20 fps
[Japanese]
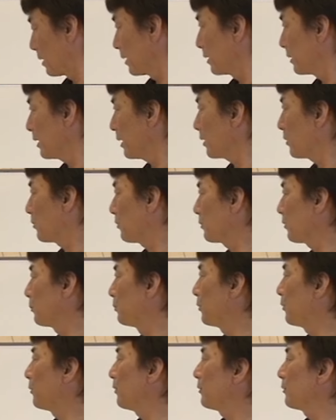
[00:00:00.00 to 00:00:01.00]
でこの
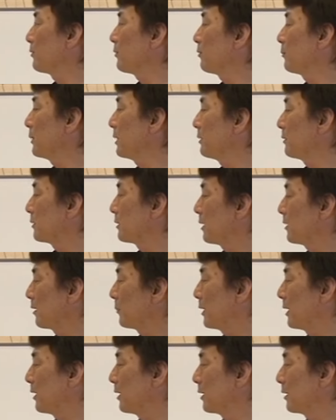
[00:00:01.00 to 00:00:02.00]
ボールを見るって言え
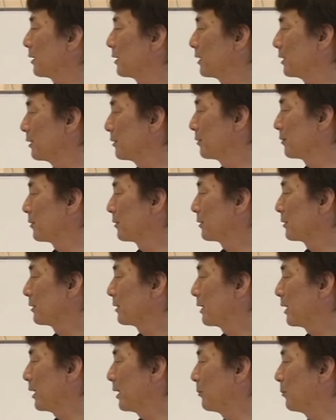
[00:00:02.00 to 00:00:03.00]
ば
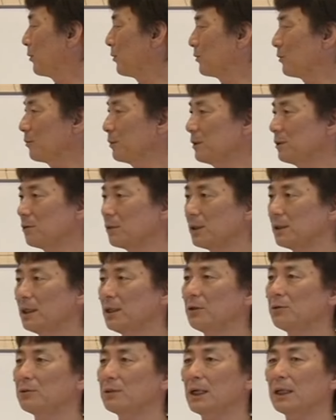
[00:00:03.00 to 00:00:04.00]
えー、ボールを見ることがで
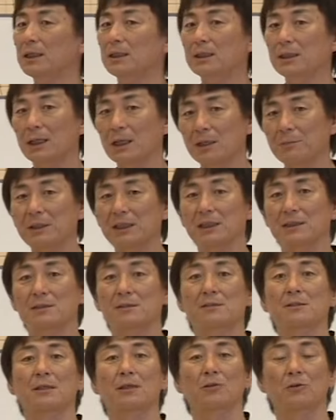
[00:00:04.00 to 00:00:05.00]
きるようになったらまた
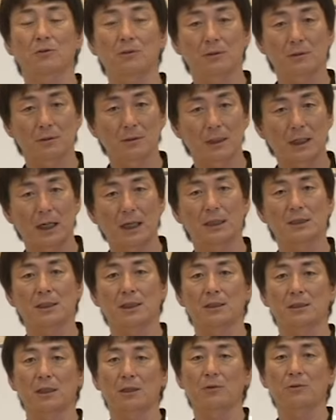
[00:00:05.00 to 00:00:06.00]
次の改
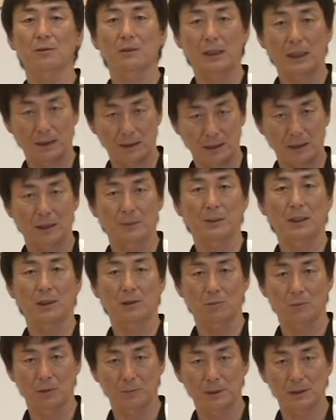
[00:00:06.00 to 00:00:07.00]
善点をやっていけばいい
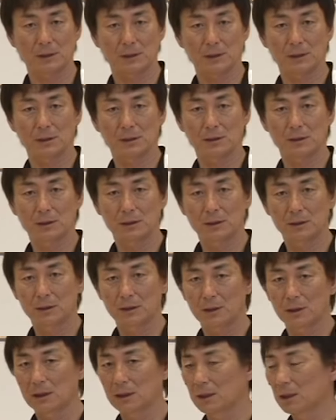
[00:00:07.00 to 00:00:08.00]
と思います。
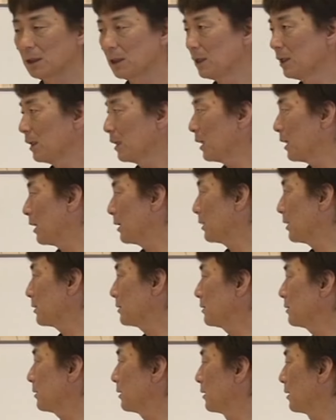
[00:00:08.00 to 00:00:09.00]

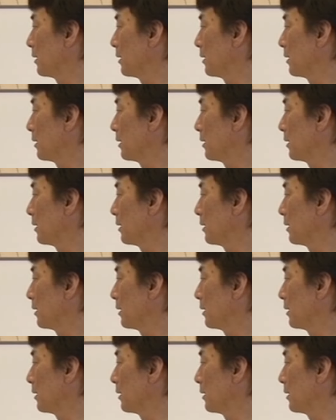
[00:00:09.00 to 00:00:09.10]
必ず